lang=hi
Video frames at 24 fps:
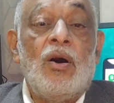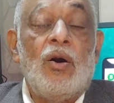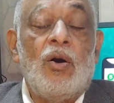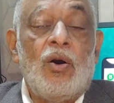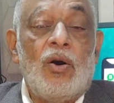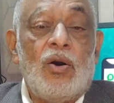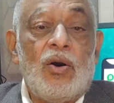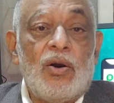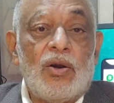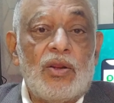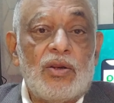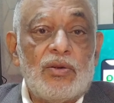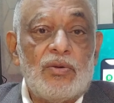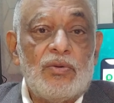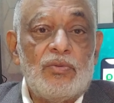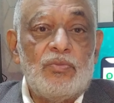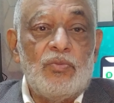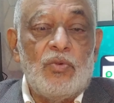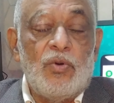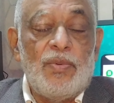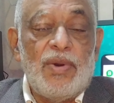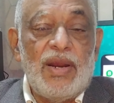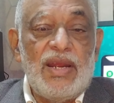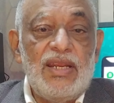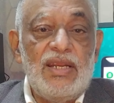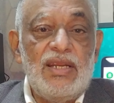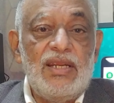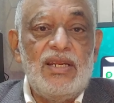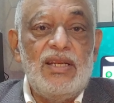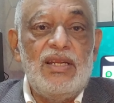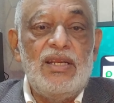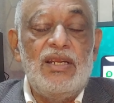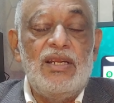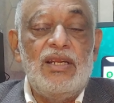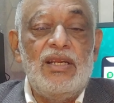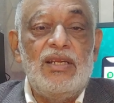और
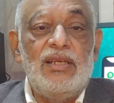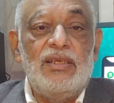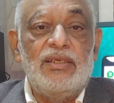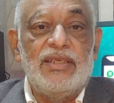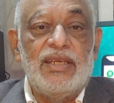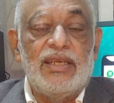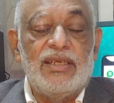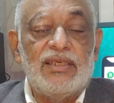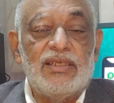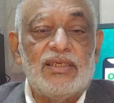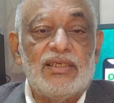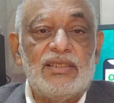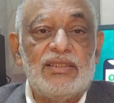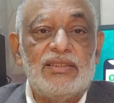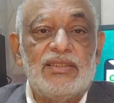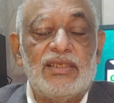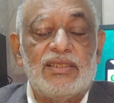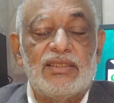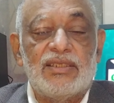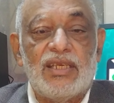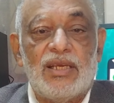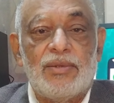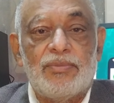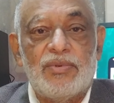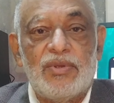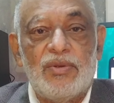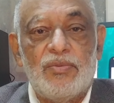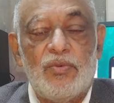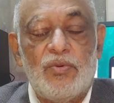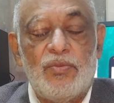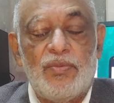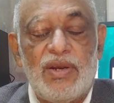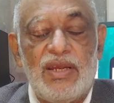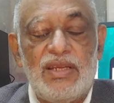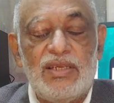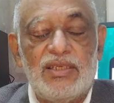मोबाइल डेटा जैसे आपके
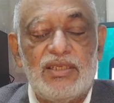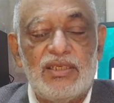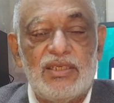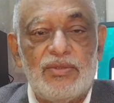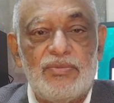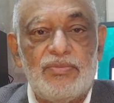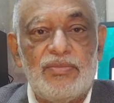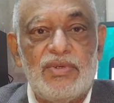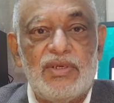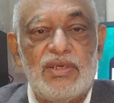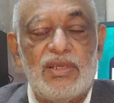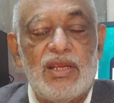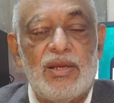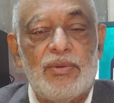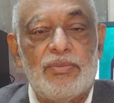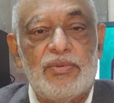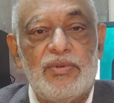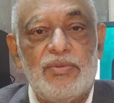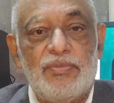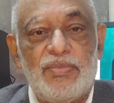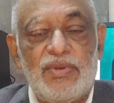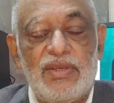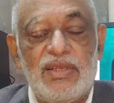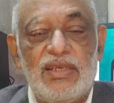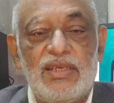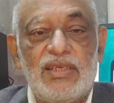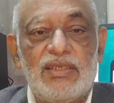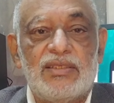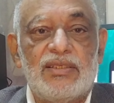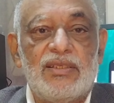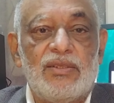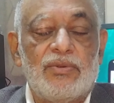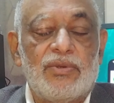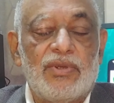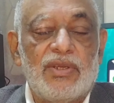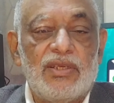मोबाइल के नंबर आपकी प्लेस
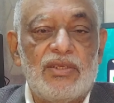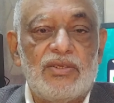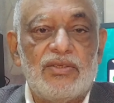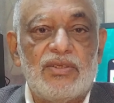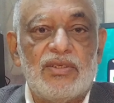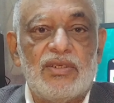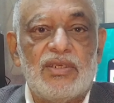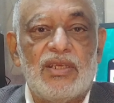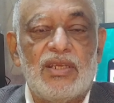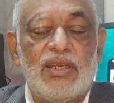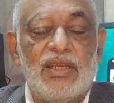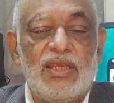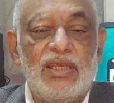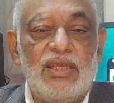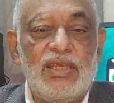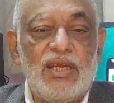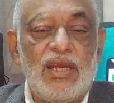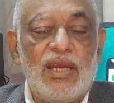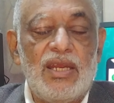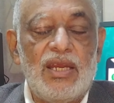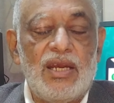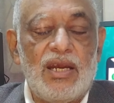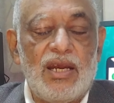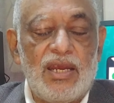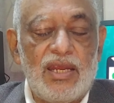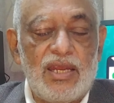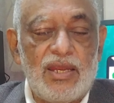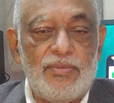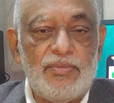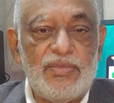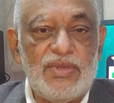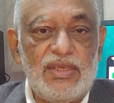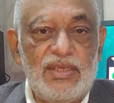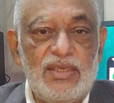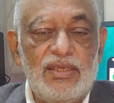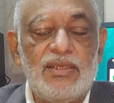लोकेशन आई एम
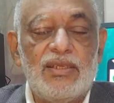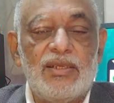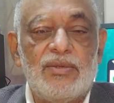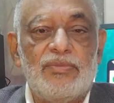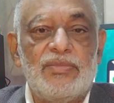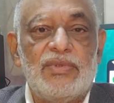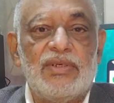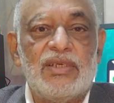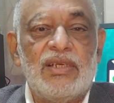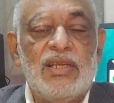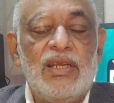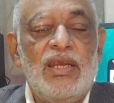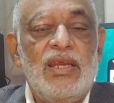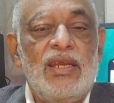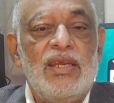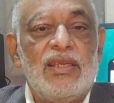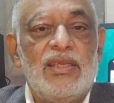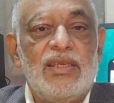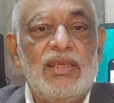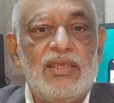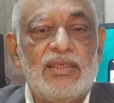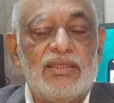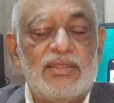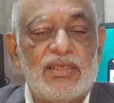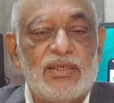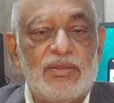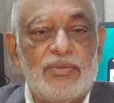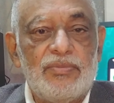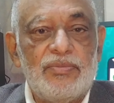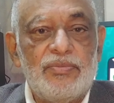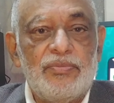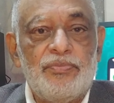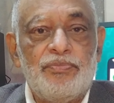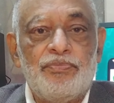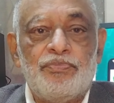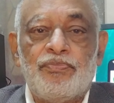ई नंबर ये सब
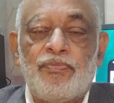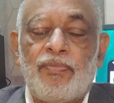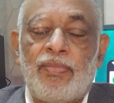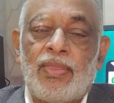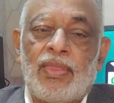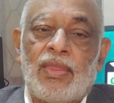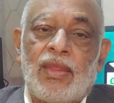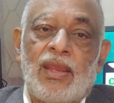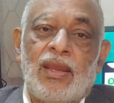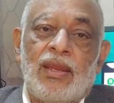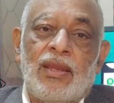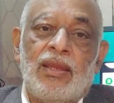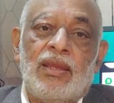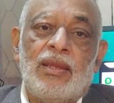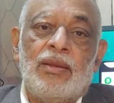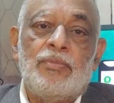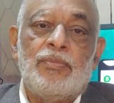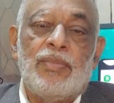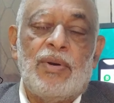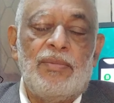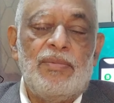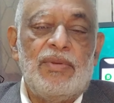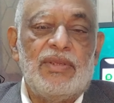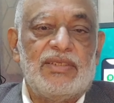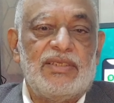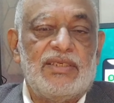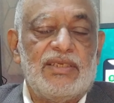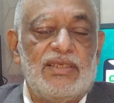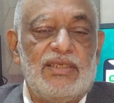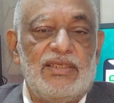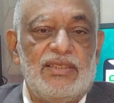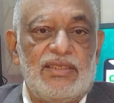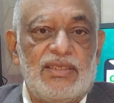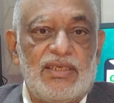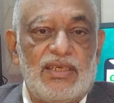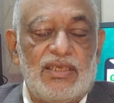पब्लिक चली
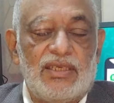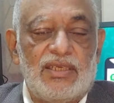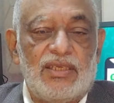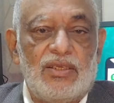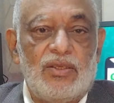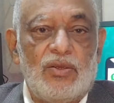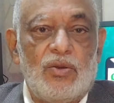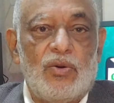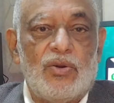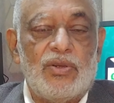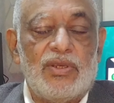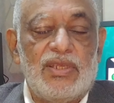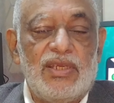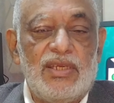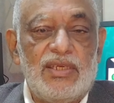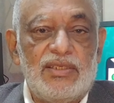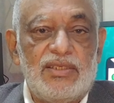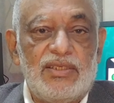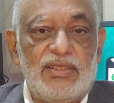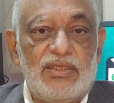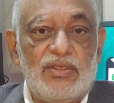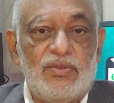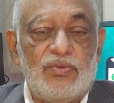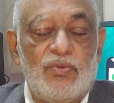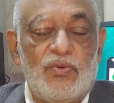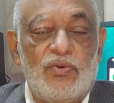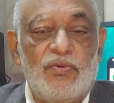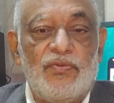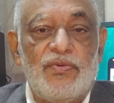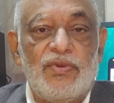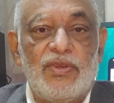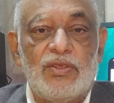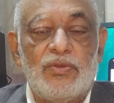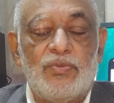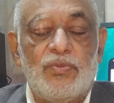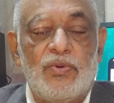जाएगी और ये चीज़ वो
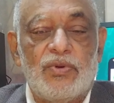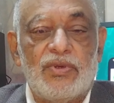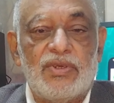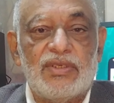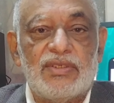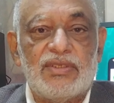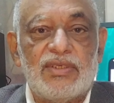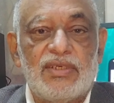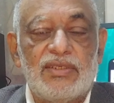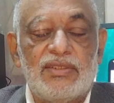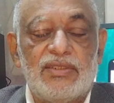फेसबुक के साथ